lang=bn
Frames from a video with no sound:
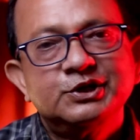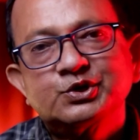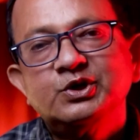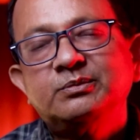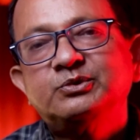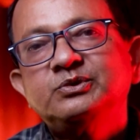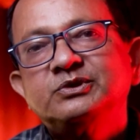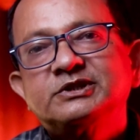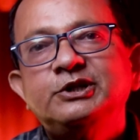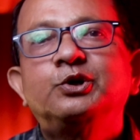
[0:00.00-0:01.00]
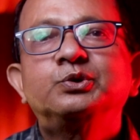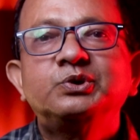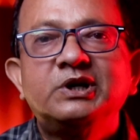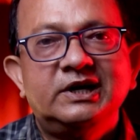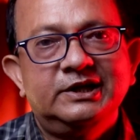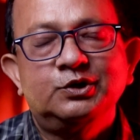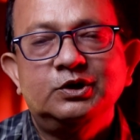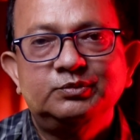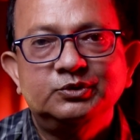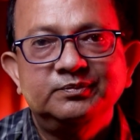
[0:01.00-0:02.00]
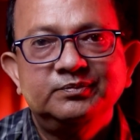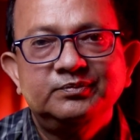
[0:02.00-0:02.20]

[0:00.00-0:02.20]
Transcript: আজকে শোনাবো সেই রতন কাহারের গল্প